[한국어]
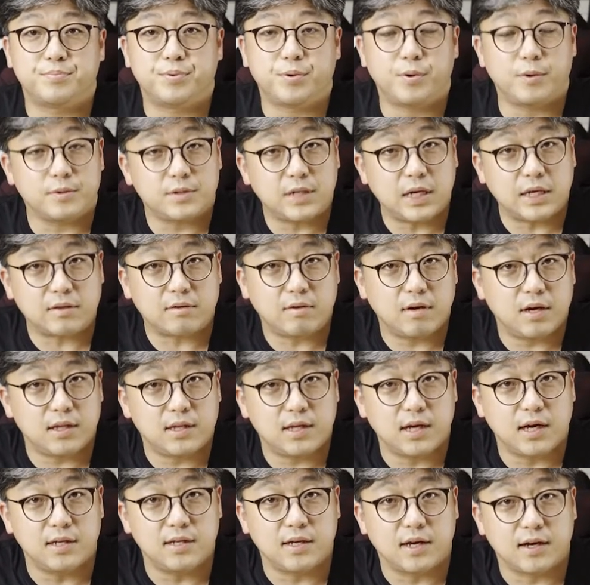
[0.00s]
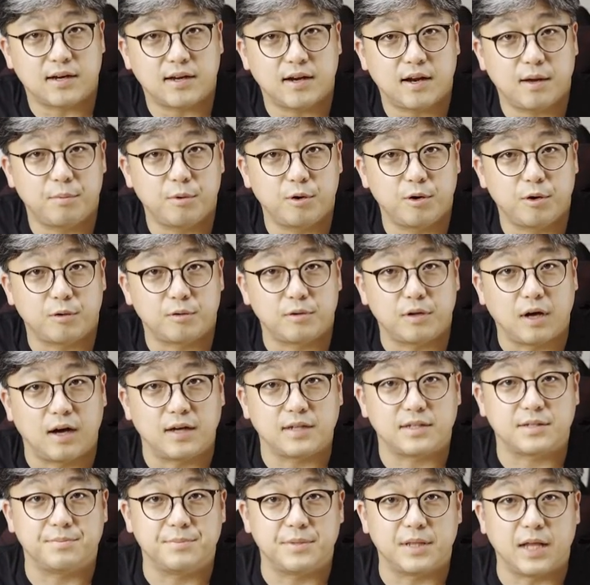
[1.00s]
프로젝터에 대한 얘기를 해보려고
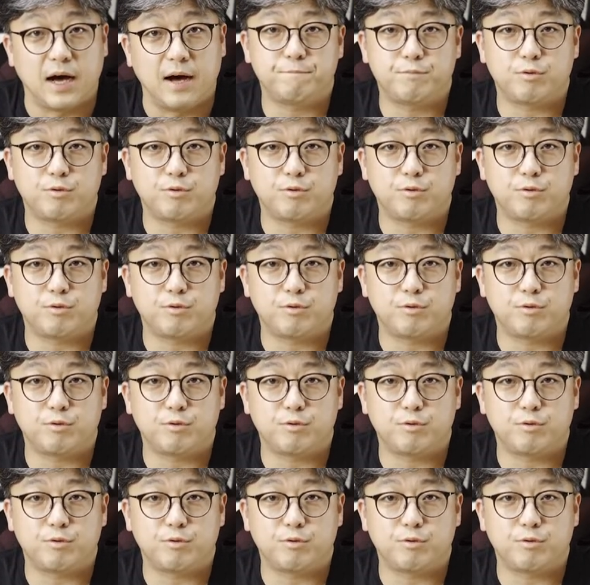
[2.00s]
나왔습니다